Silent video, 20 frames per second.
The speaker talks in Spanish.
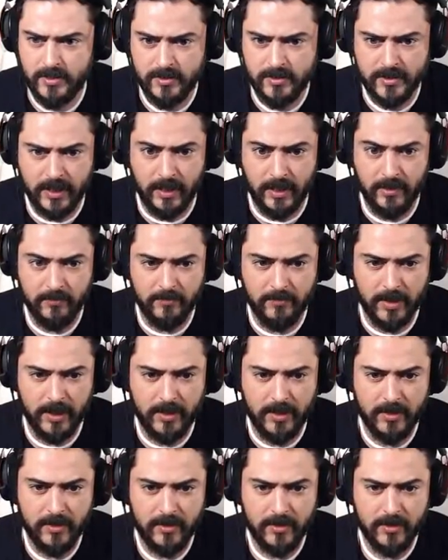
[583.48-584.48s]
es sal,
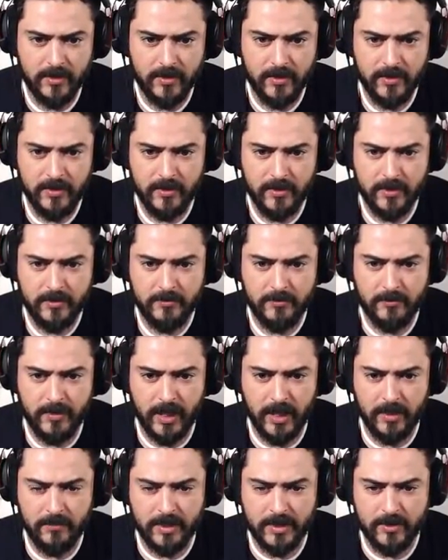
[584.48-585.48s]
vale.
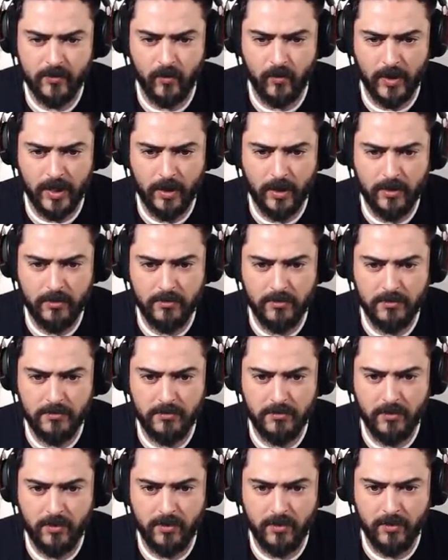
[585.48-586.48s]
Vale, más cuarzo
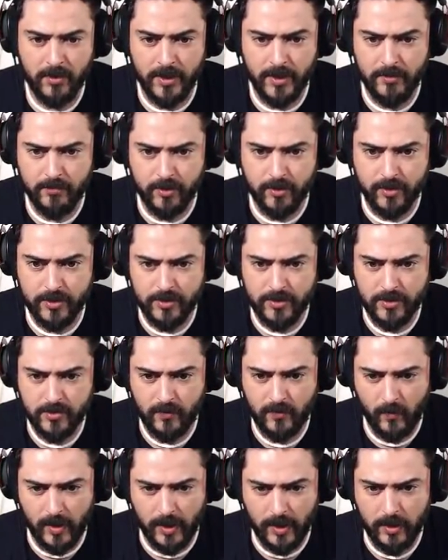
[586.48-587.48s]
Joder,
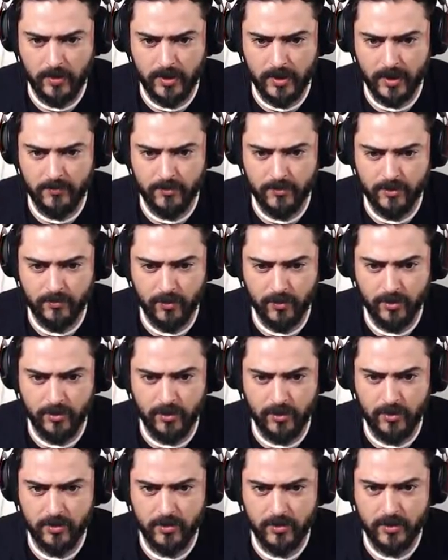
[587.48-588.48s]
pues cuarzo tenemos un
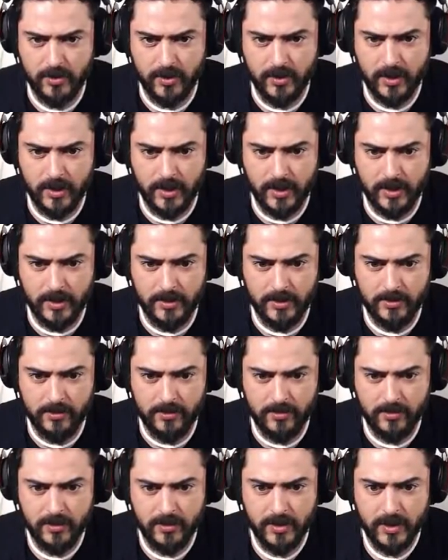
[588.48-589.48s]
montón ¿Qué era eso?
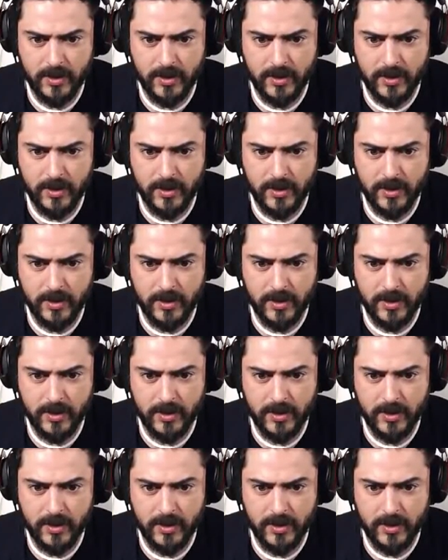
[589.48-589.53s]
